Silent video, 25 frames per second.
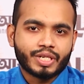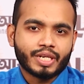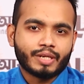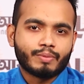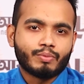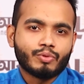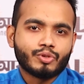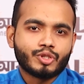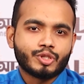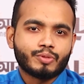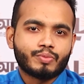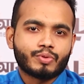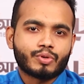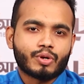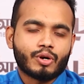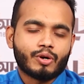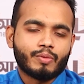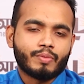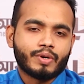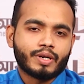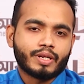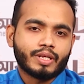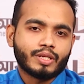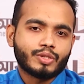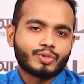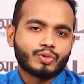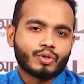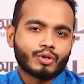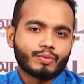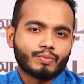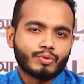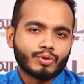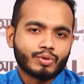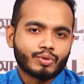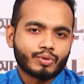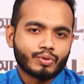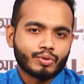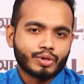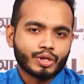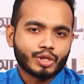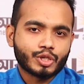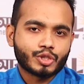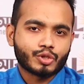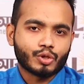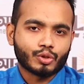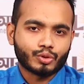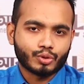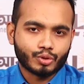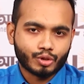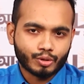শেখ মুজিবুর রহমানের জন্মগ্রহণের
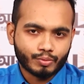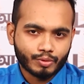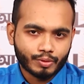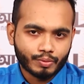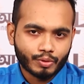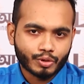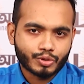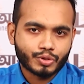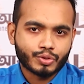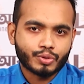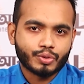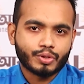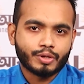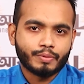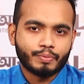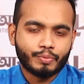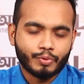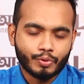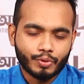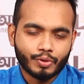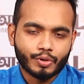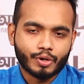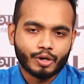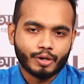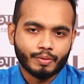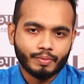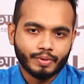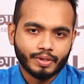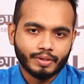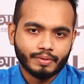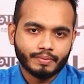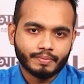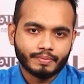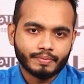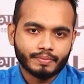শততম বছর পূর্ণ হবে